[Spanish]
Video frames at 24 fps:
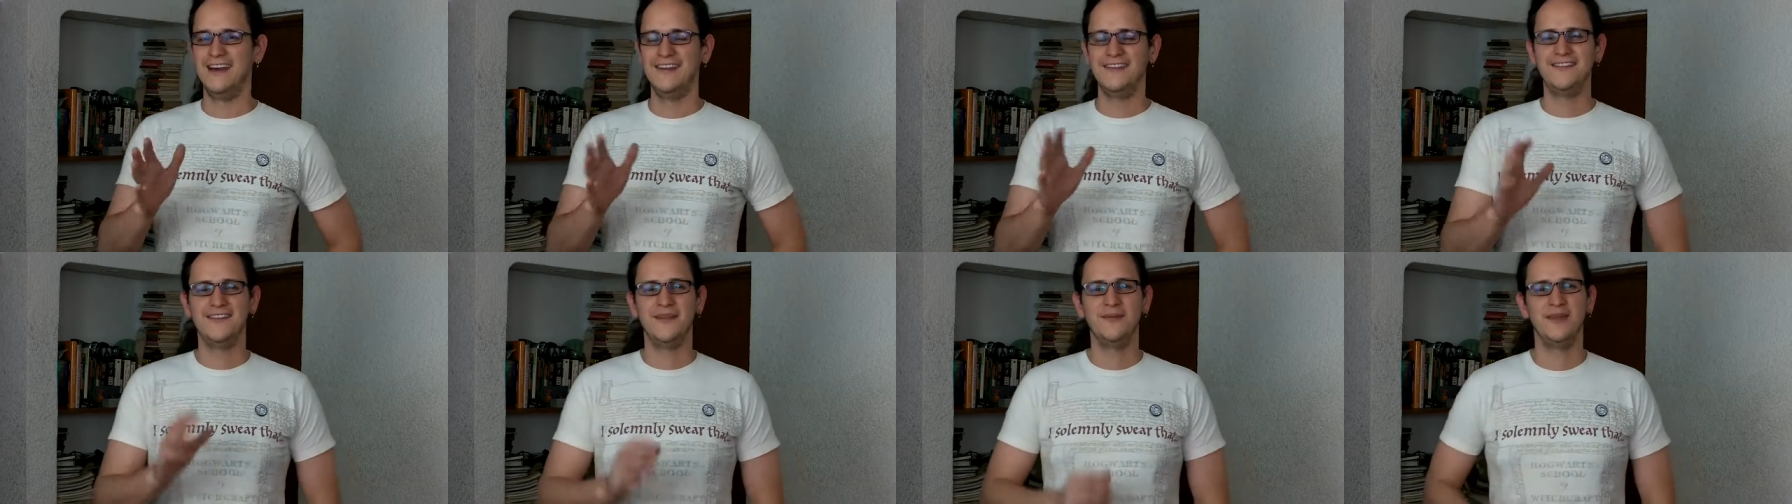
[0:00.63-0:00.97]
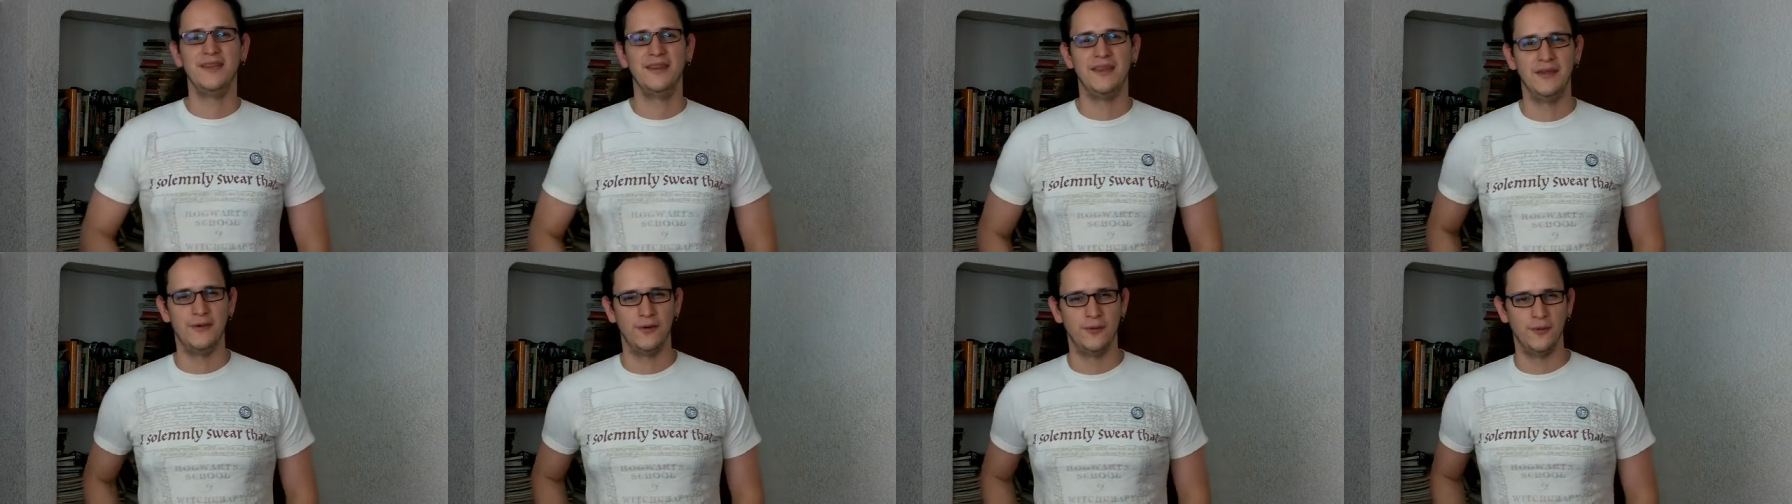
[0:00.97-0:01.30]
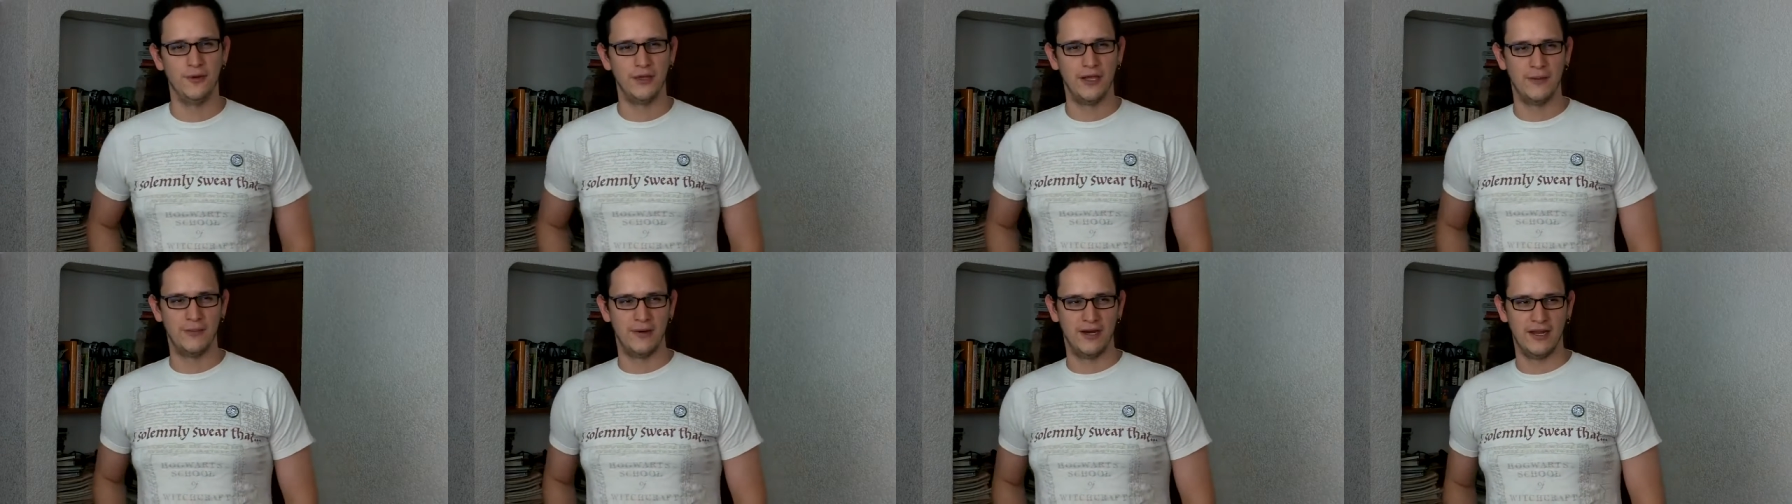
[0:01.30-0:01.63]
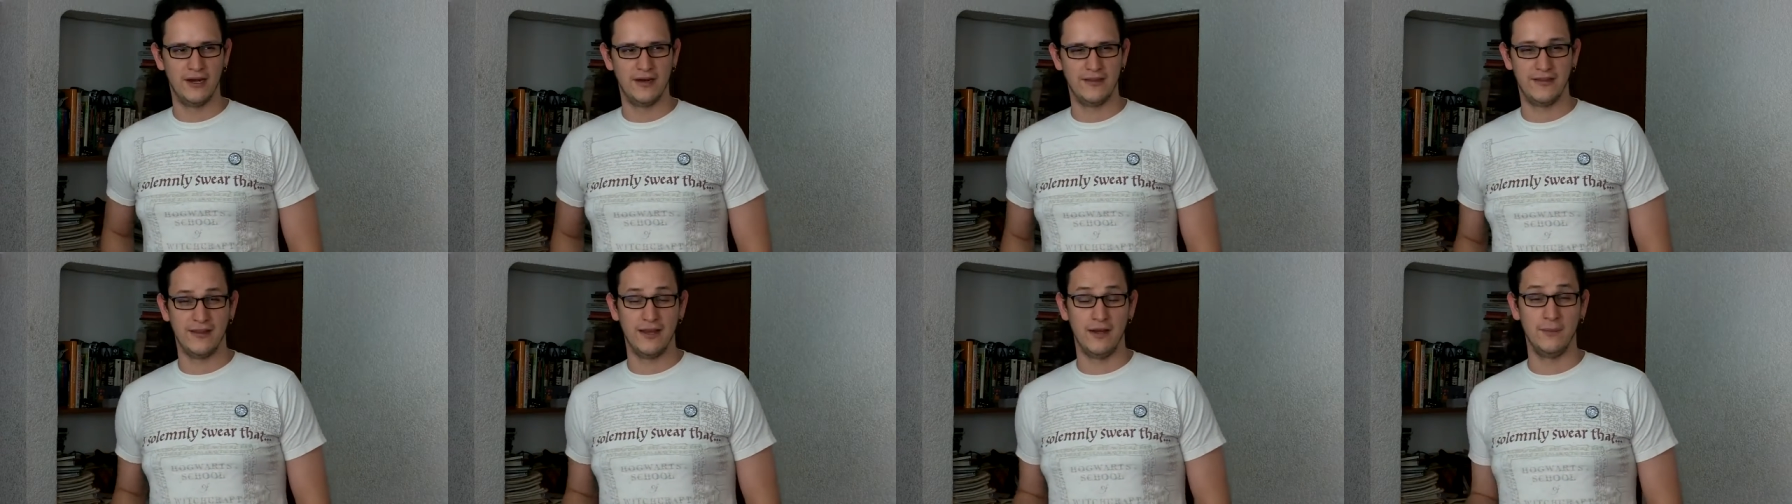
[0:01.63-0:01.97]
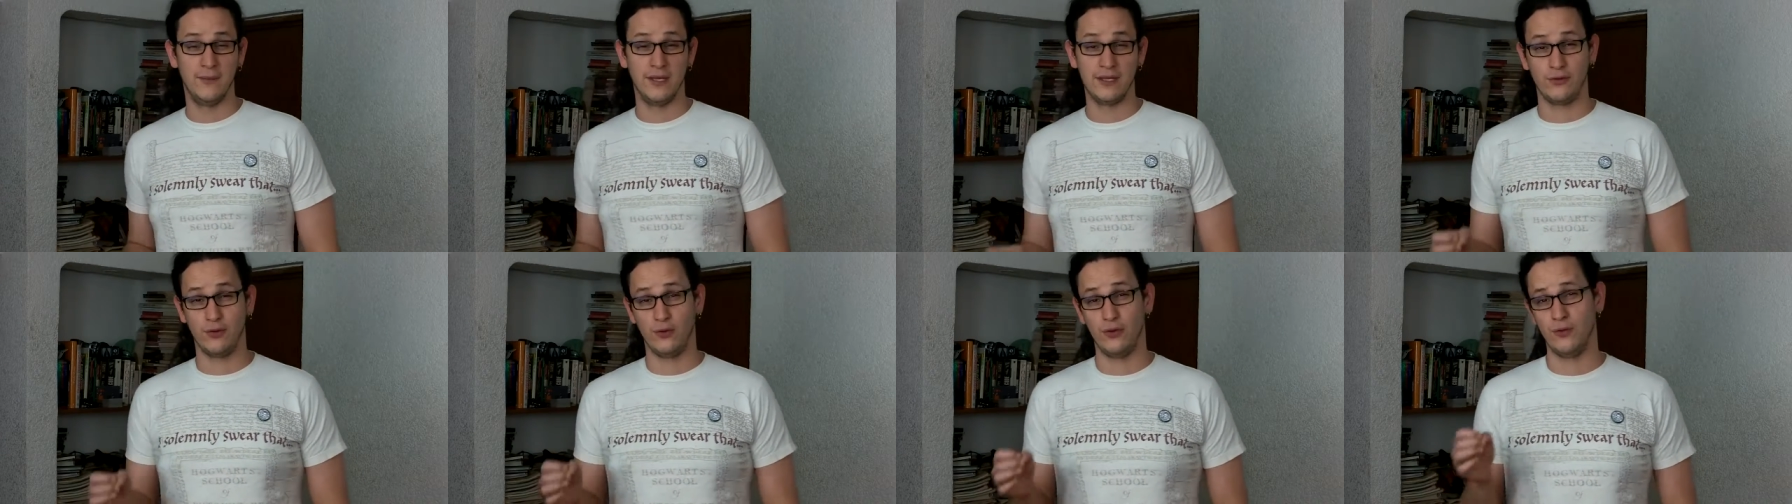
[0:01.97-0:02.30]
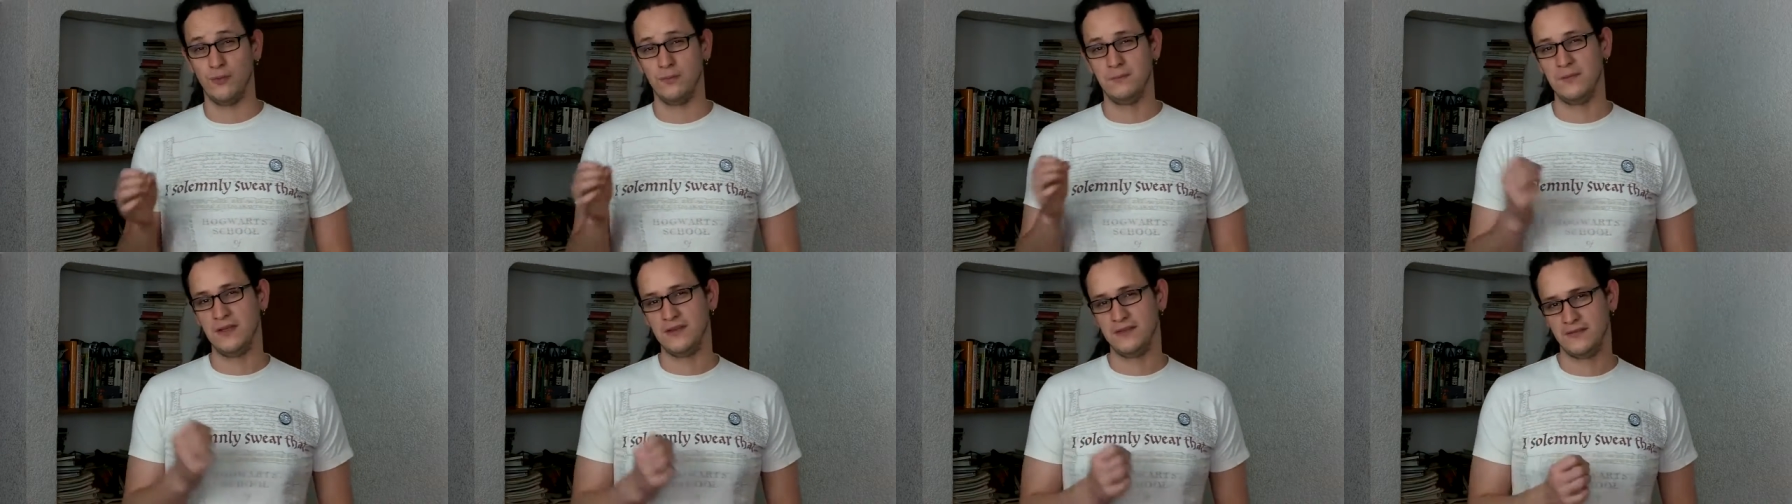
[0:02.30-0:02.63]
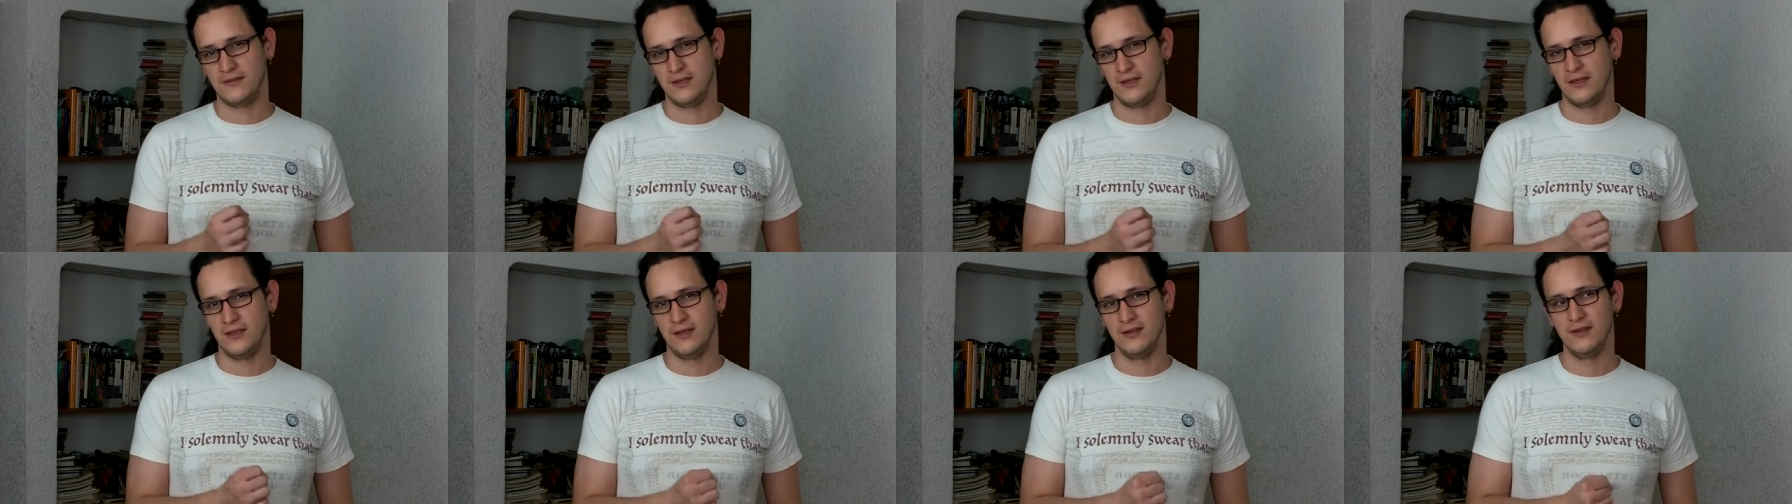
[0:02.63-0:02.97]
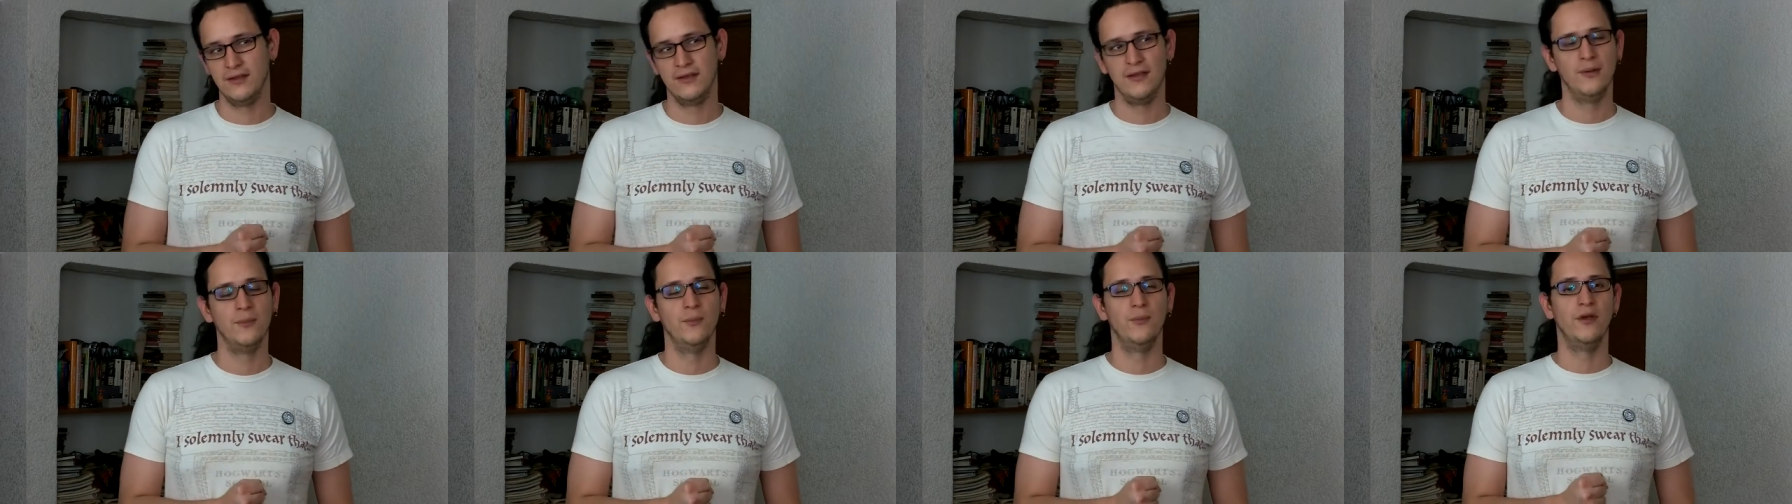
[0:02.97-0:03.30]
En este video voy a hablar del método Mystery.